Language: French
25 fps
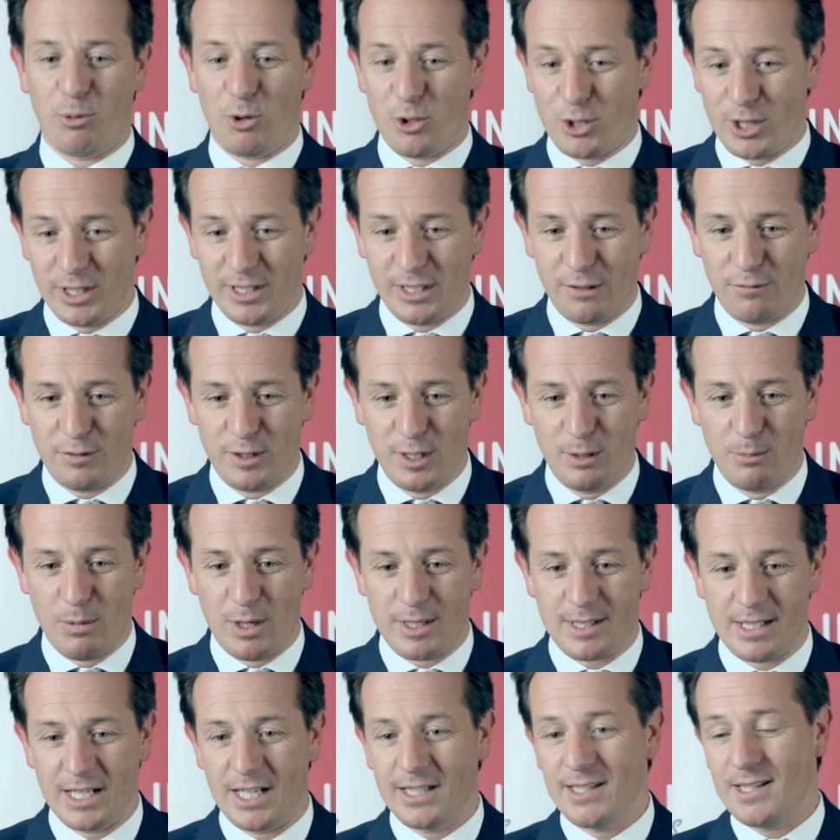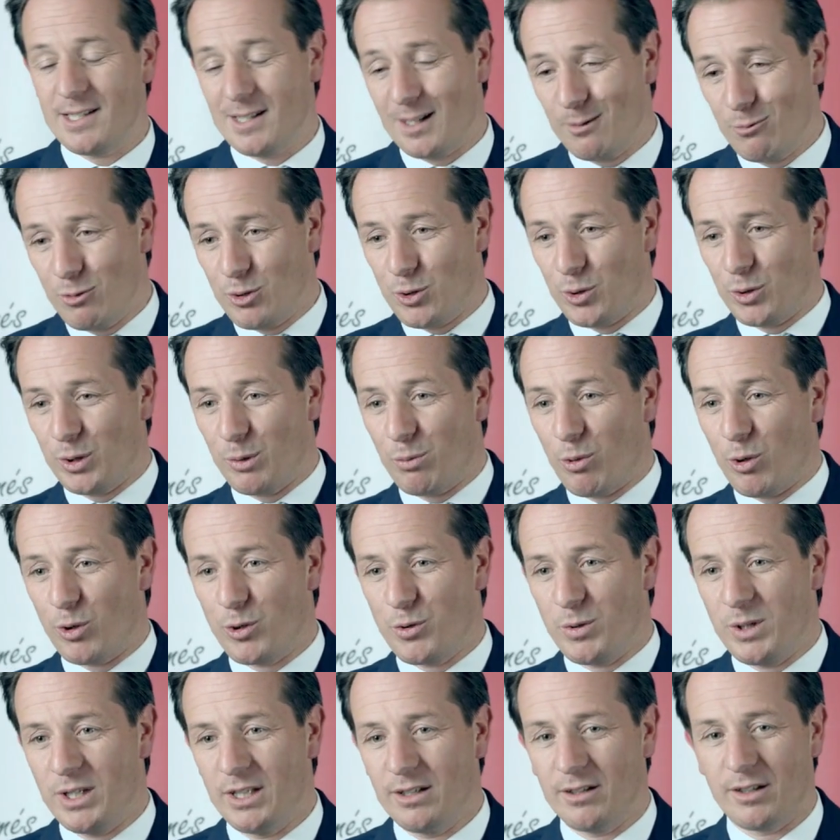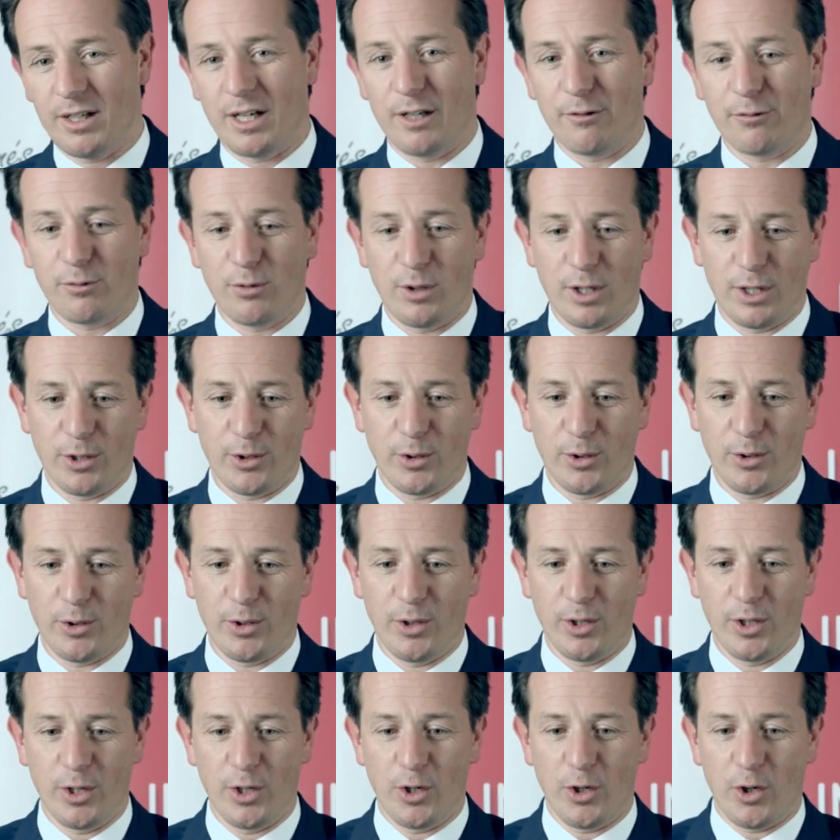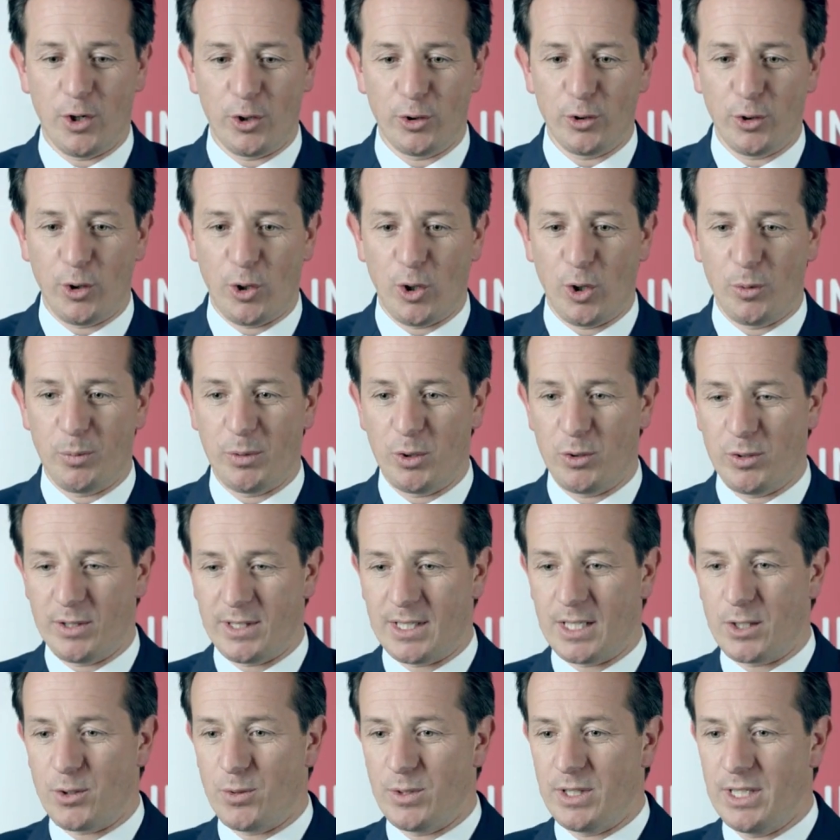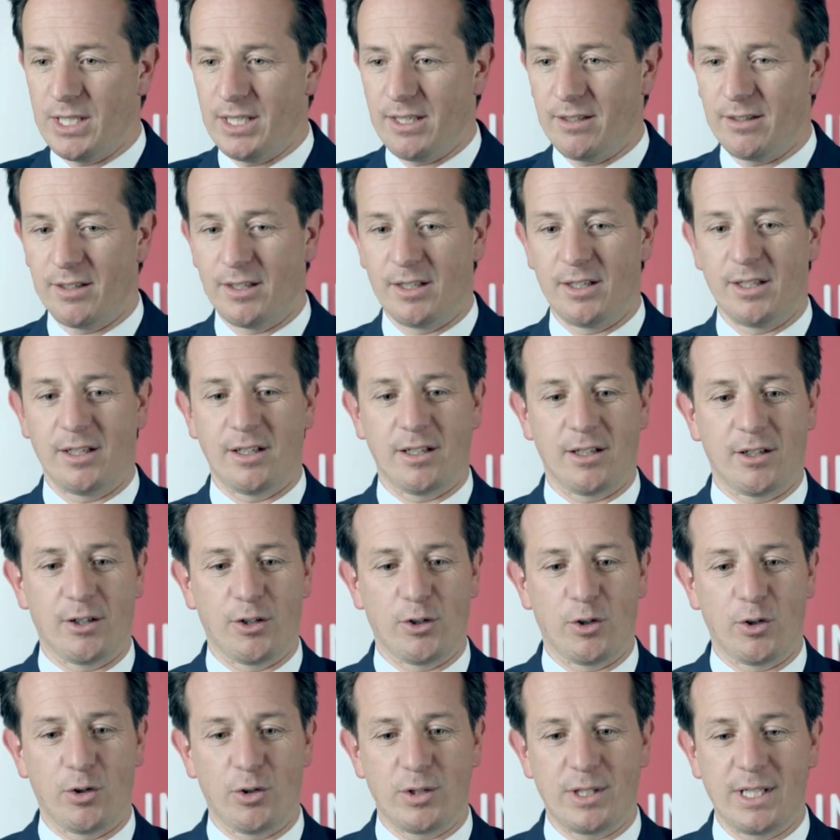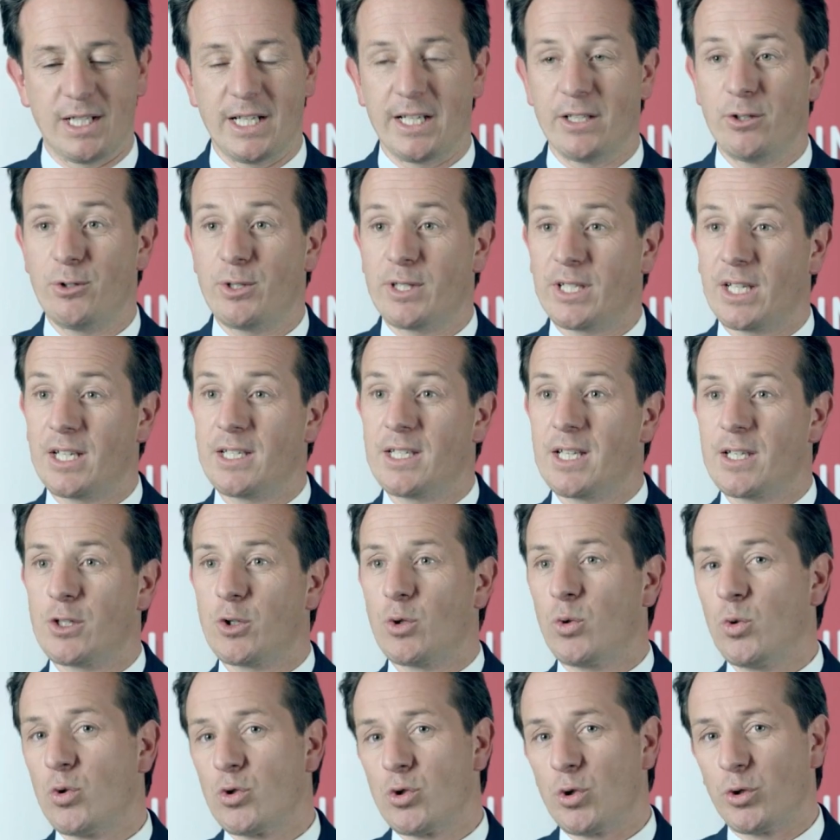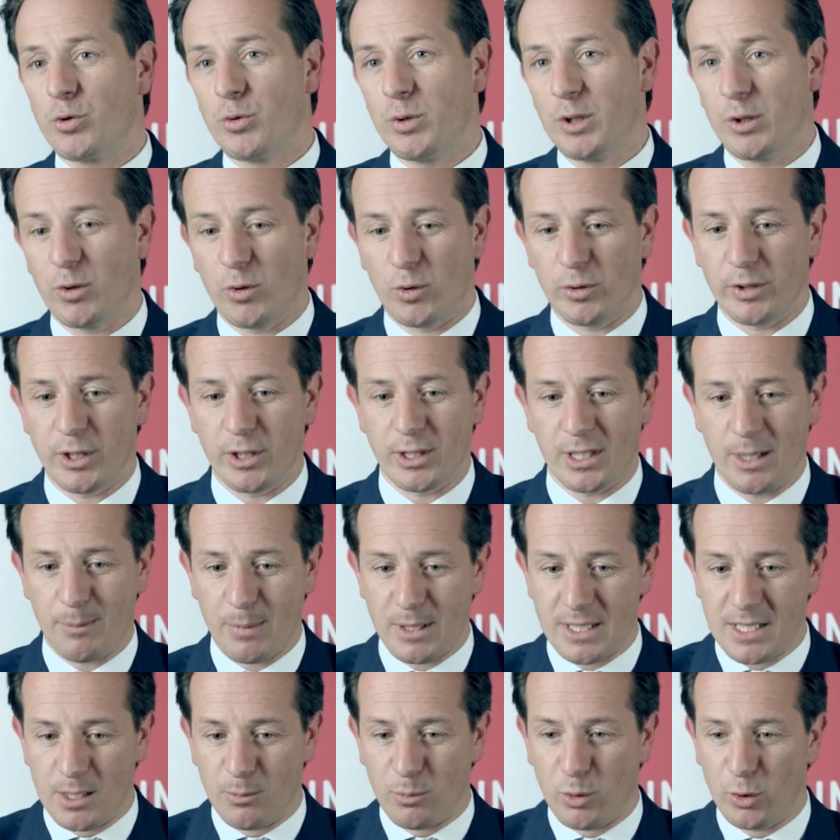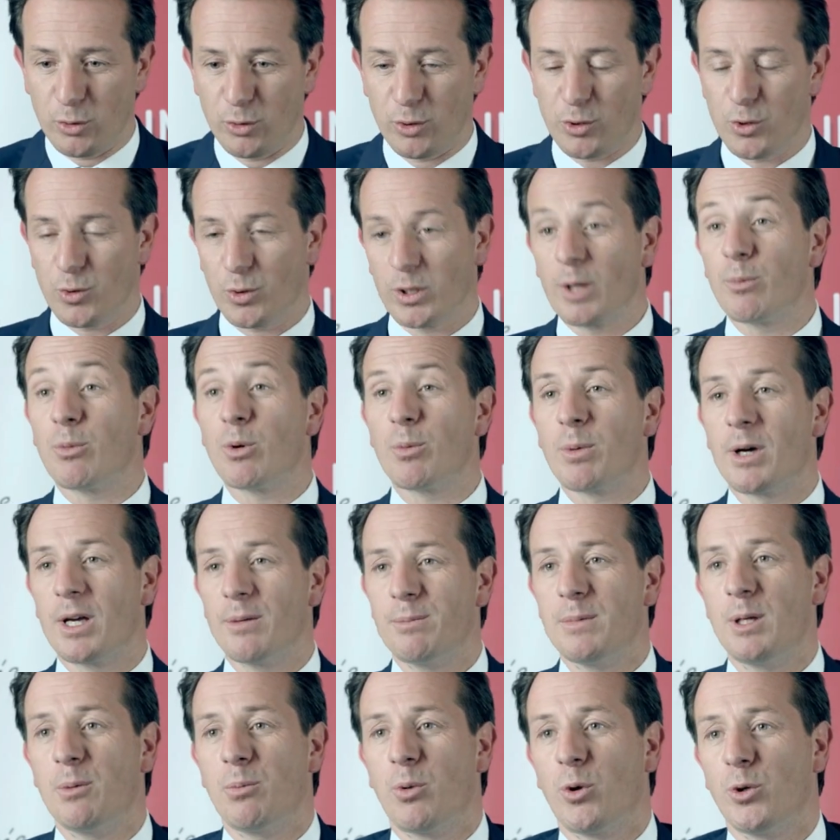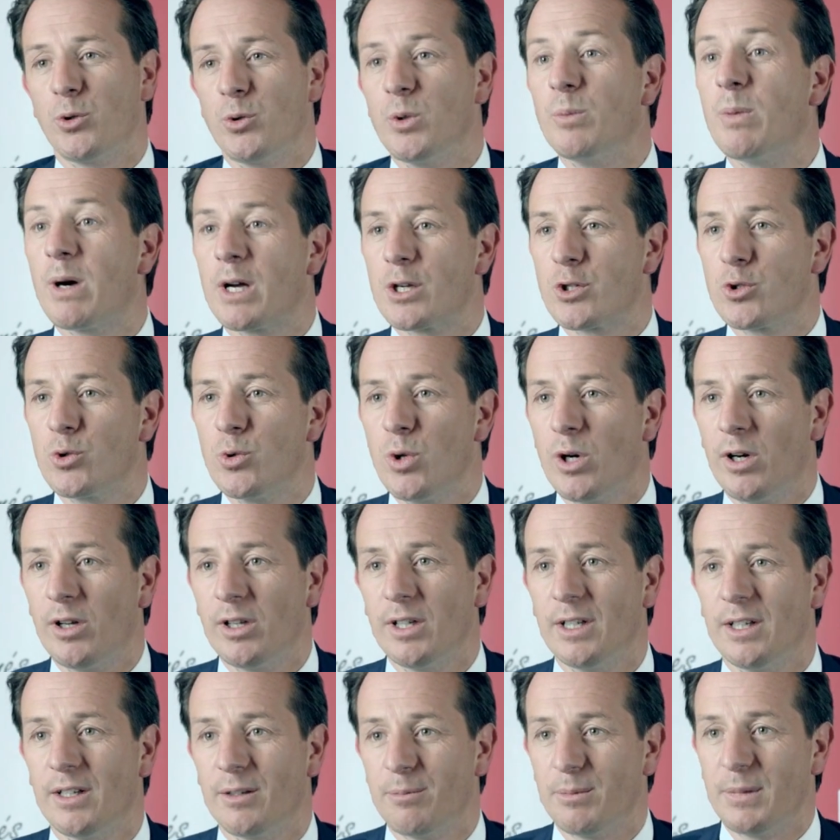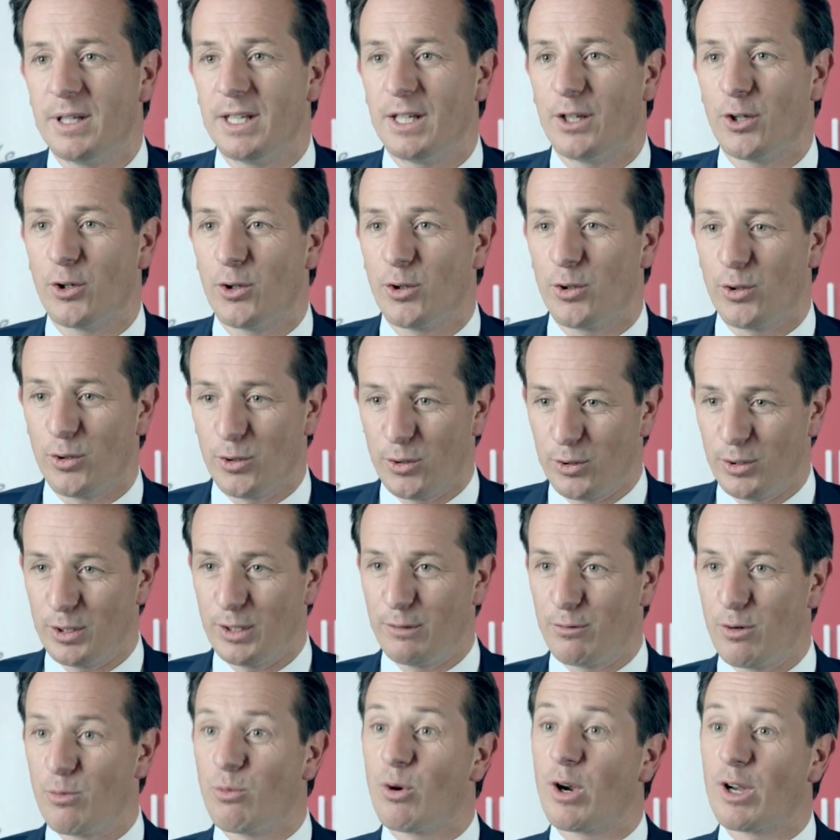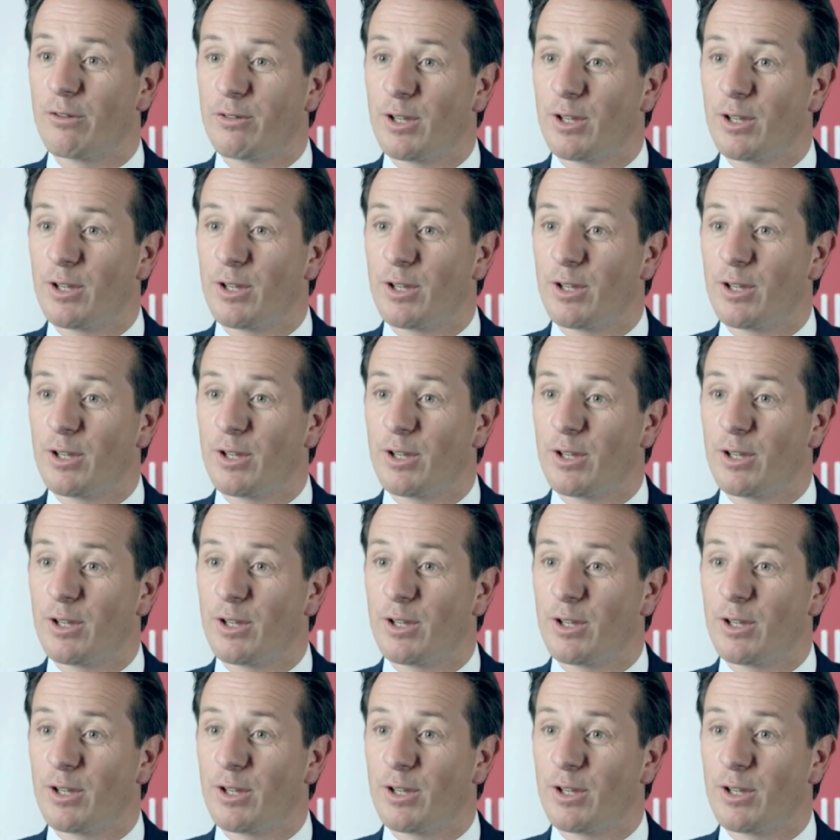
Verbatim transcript: prochains défis, bah, c'est la distribution des produits, à la fois euh, en Europe et aux États-Unis. Euh, c'est l'industrialisation. Aujourd'hui, on a une capacité de production d'à peu près 1000 produits par jour, mais euh, il faut pouvoir la